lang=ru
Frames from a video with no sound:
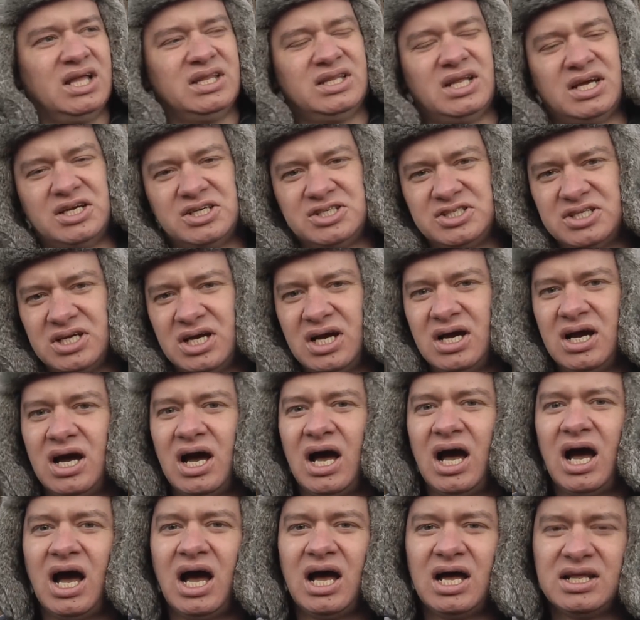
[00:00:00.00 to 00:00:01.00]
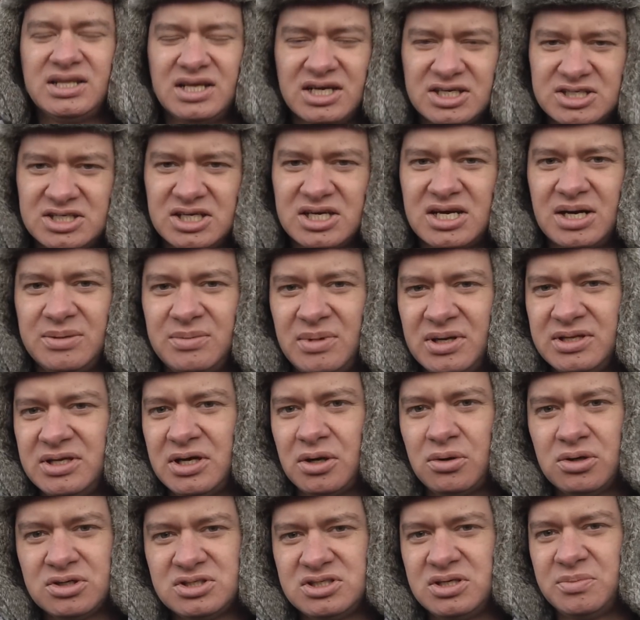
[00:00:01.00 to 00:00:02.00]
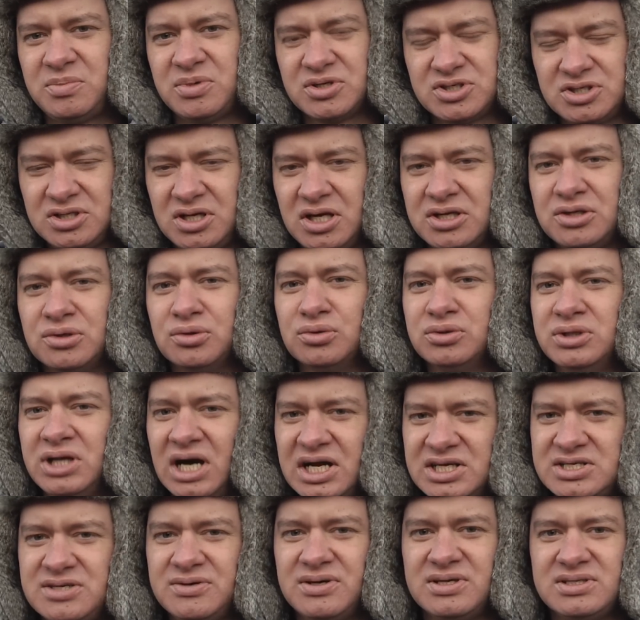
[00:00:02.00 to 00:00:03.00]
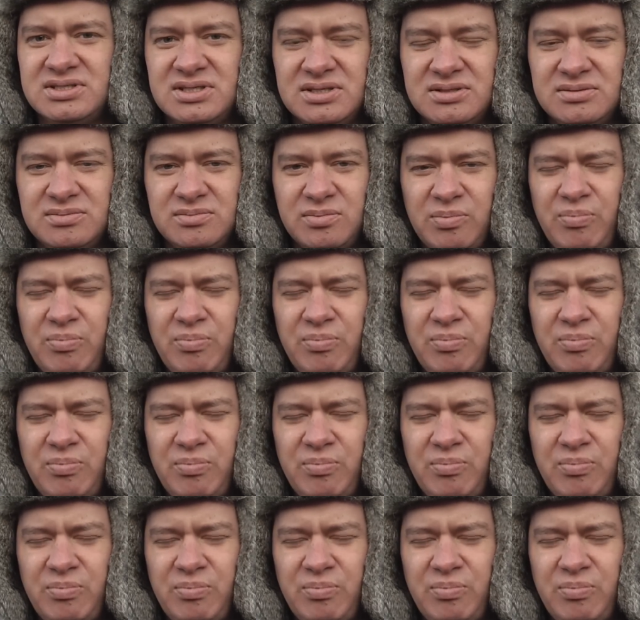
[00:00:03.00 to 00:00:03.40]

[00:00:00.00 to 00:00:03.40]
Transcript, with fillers: Значит, а нашей команде хочется пожелать удачи, Вася.